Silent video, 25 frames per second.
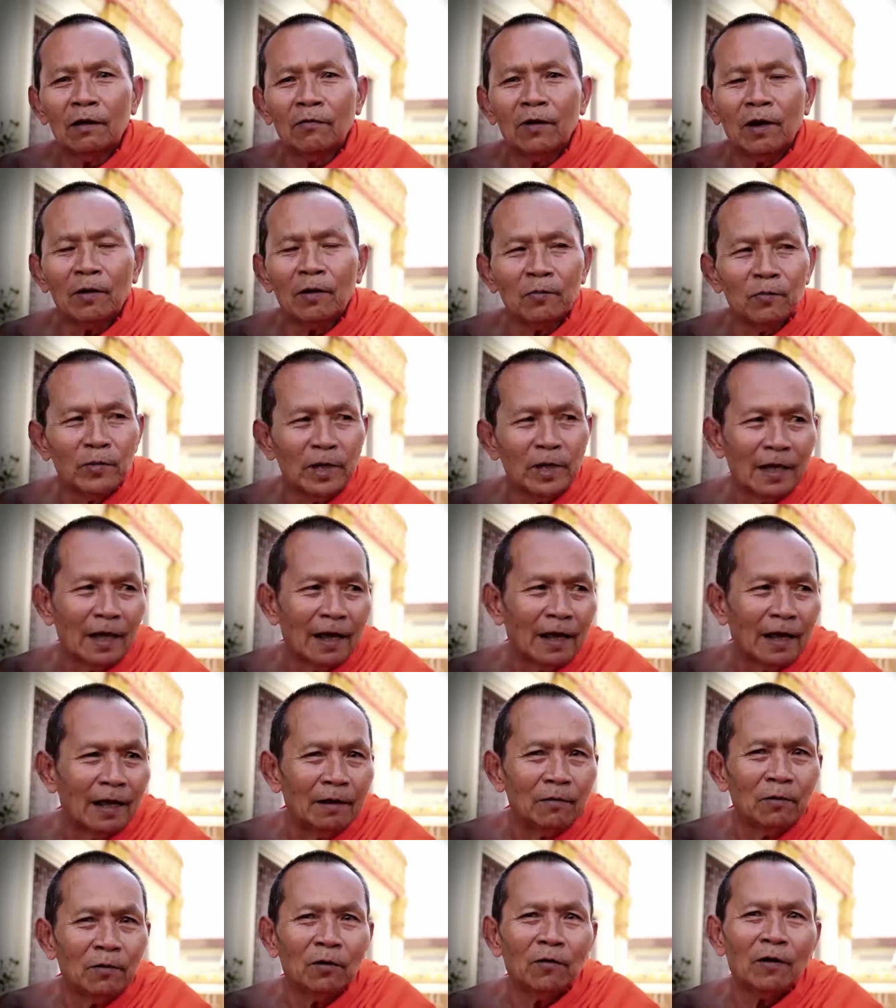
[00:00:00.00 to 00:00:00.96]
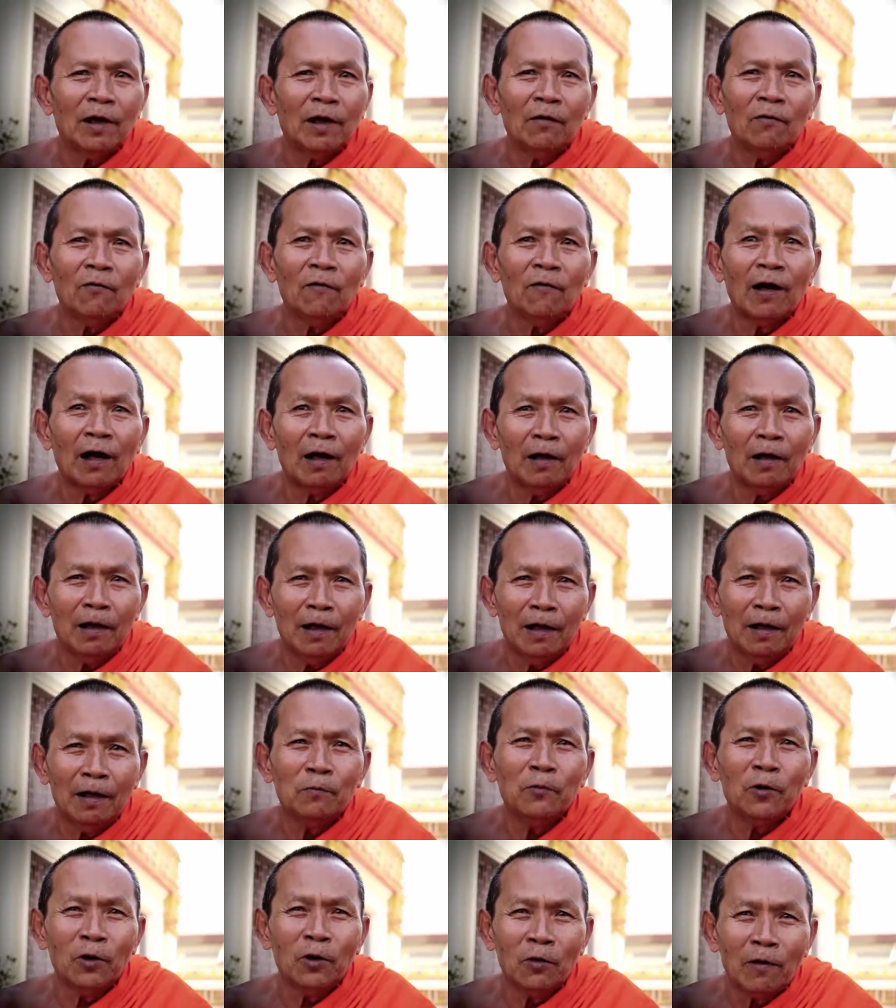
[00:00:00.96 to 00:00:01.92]
ว่าไม่หายเบาหวานว่า
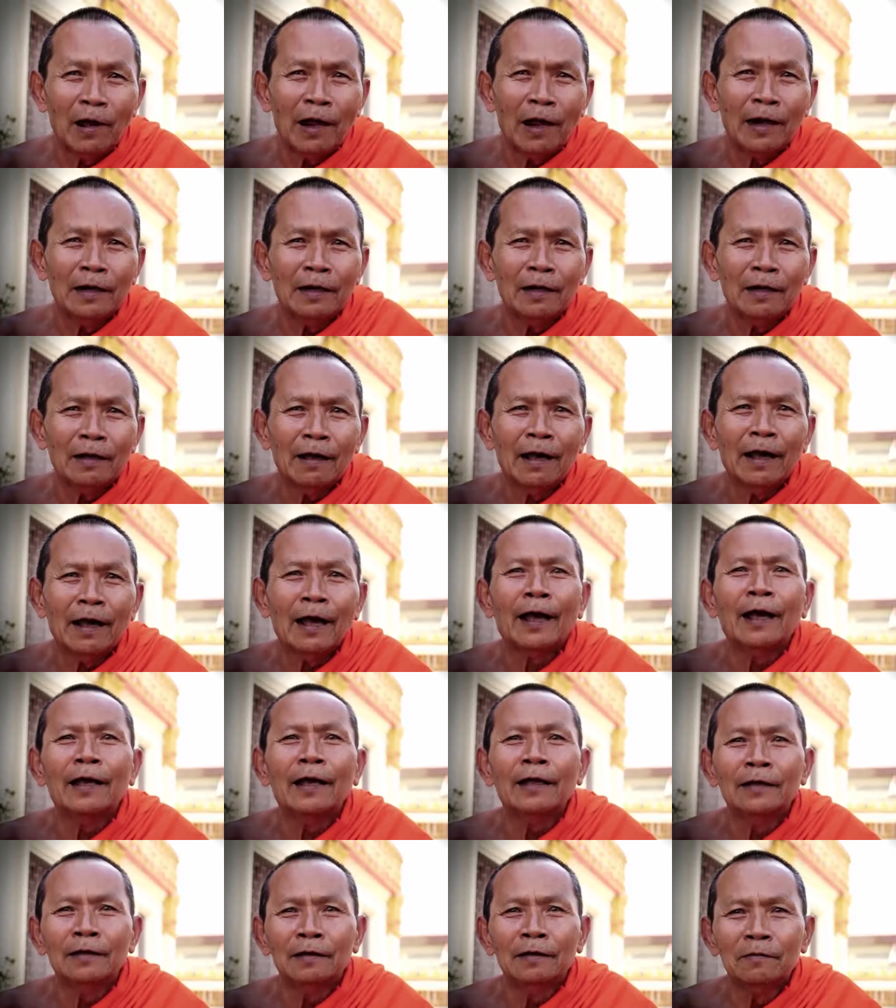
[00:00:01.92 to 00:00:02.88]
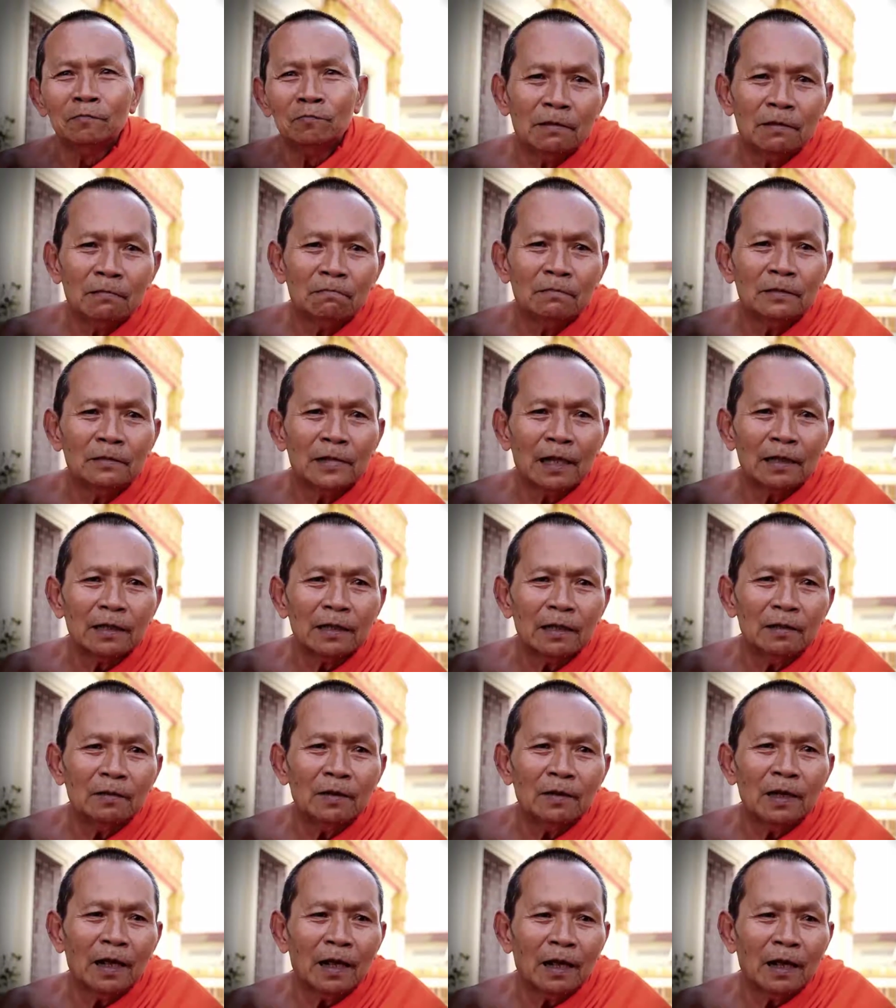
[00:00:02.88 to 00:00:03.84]
เบาหวานหายถ้ากิ
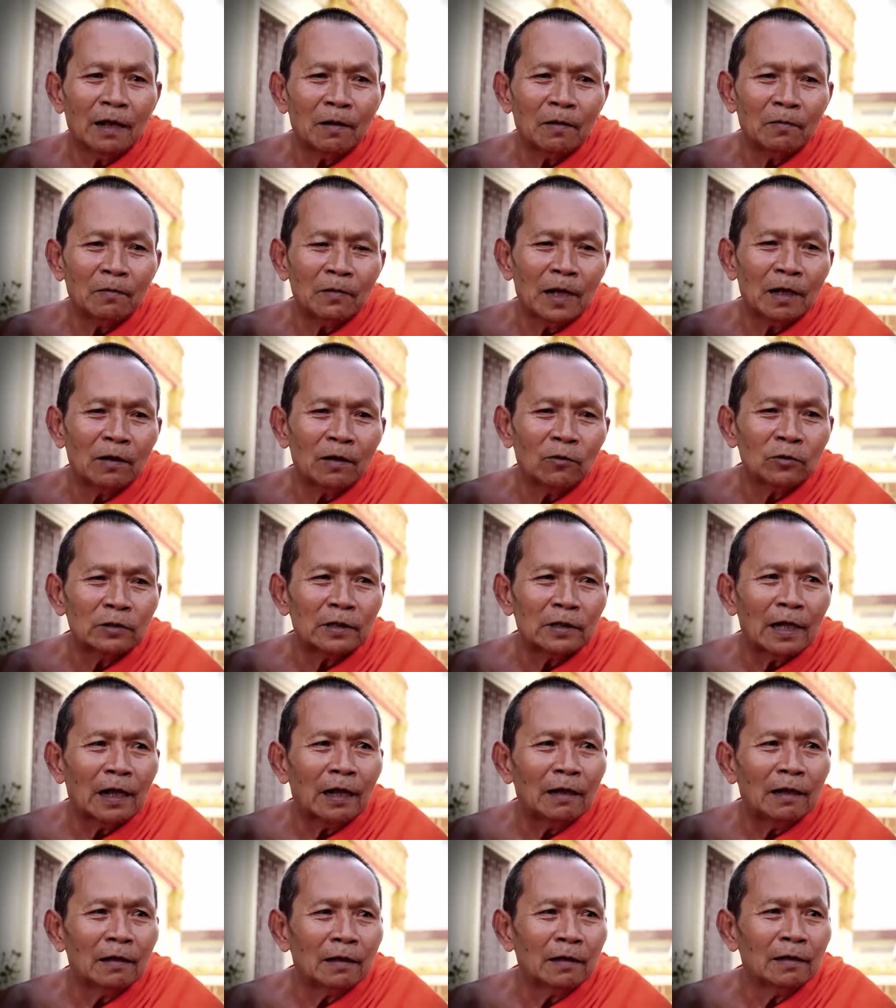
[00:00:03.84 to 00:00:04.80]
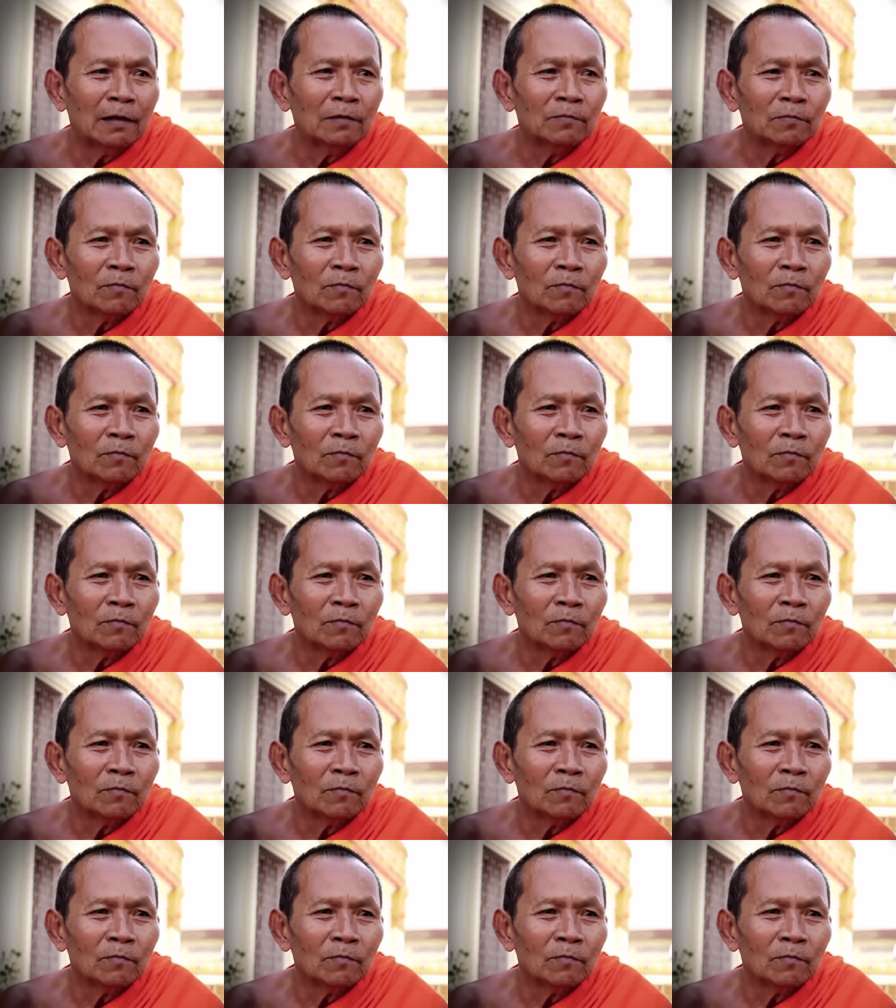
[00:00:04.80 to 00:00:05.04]
นอย่างอย่างลงตานะ